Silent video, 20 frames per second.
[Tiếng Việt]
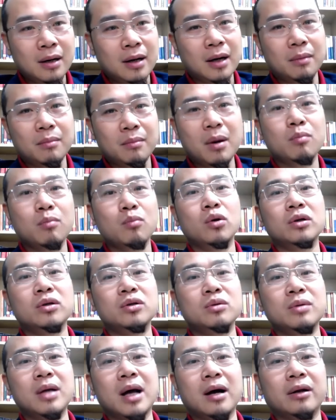uh, mong muốn
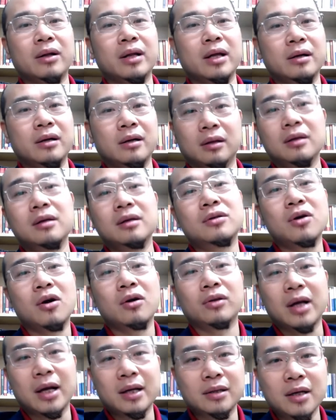chúng ta có thể được tự do
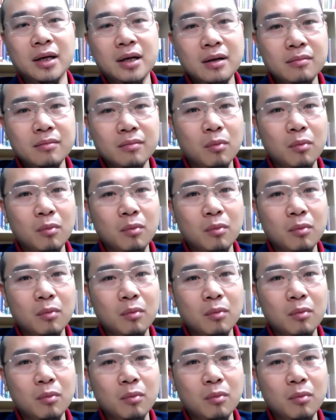tài chính,